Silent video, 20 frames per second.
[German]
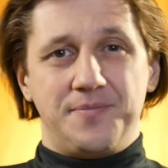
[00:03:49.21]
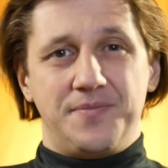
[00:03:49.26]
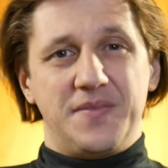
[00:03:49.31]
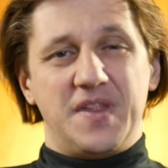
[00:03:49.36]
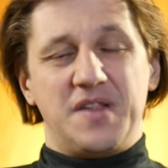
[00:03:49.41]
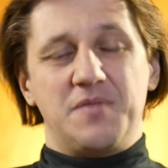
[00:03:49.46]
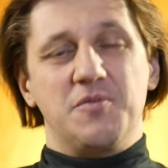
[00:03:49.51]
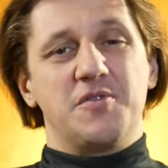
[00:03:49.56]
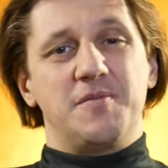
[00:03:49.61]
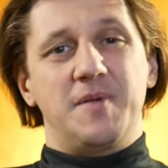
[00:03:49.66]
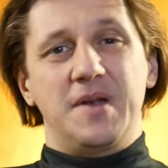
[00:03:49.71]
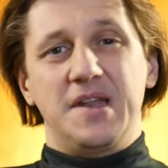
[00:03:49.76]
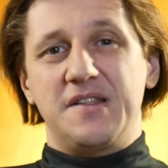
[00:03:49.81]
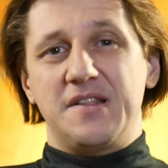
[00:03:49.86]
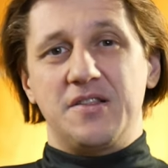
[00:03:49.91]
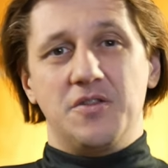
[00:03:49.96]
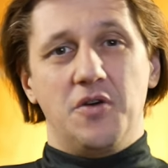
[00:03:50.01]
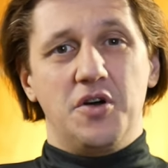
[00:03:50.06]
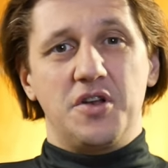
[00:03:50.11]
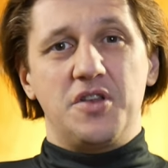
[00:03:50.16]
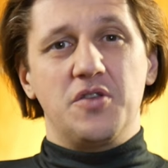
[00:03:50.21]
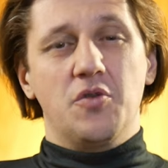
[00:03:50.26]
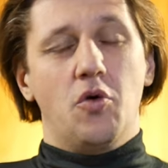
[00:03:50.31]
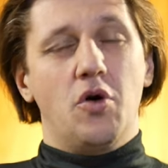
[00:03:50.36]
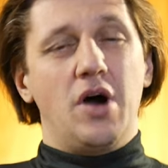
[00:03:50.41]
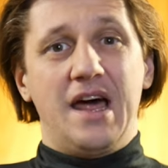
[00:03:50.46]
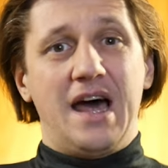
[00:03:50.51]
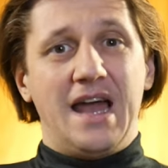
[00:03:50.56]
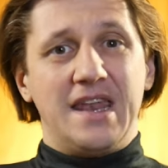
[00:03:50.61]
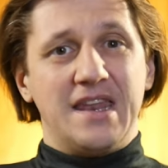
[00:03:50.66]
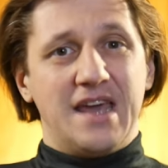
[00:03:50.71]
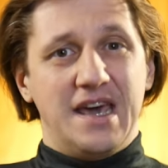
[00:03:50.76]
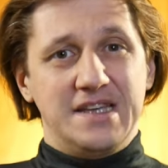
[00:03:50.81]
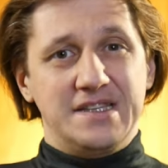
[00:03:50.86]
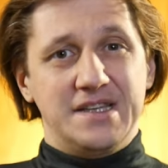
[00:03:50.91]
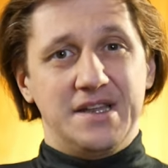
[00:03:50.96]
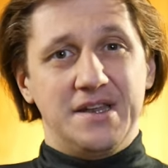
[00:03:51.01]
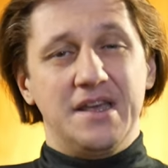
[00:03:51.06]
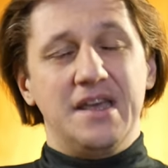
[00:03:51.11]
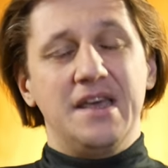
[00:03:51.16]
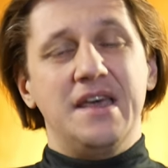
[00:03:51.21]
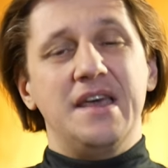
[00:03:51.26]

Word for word: Das muss man diesen Leuten hoch anrechnen.